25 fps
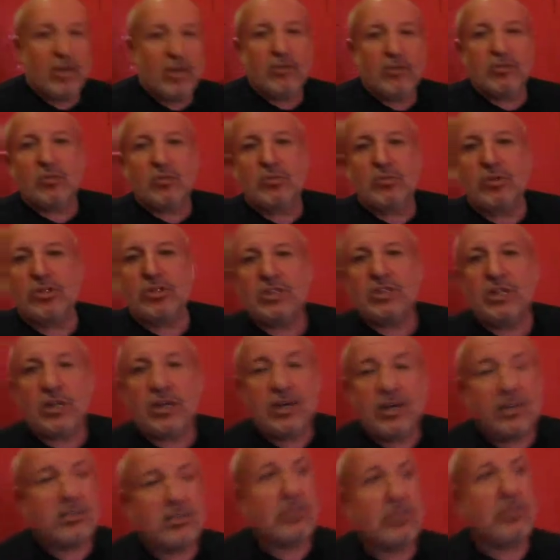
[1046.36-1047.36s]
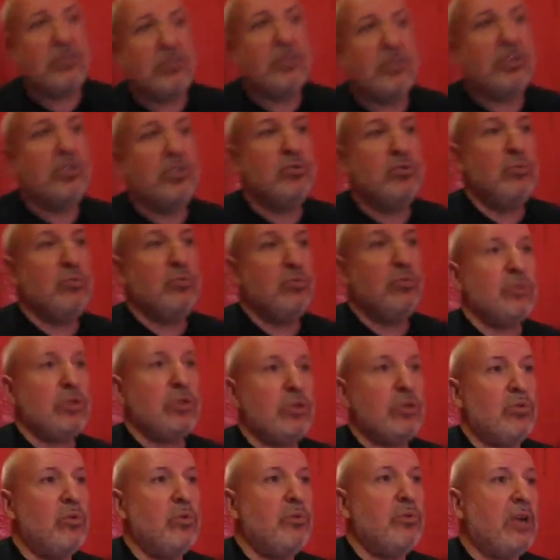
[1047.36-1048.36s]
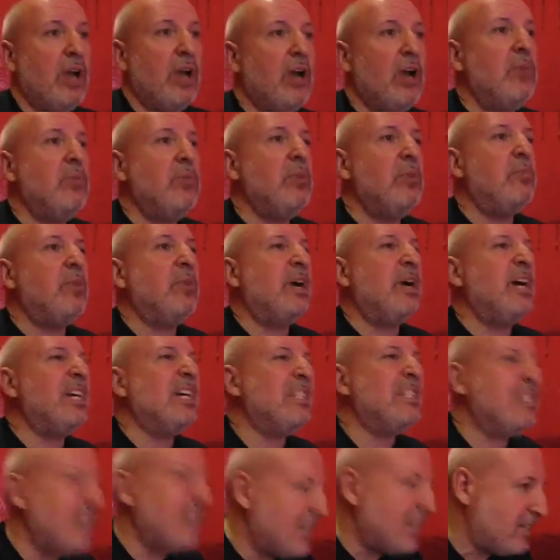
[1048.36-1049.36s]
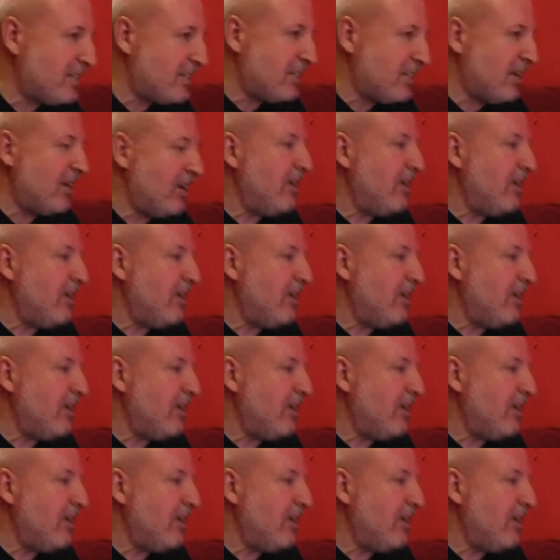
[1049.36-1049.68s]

Все большее количество людей думают о том, как бы показаться,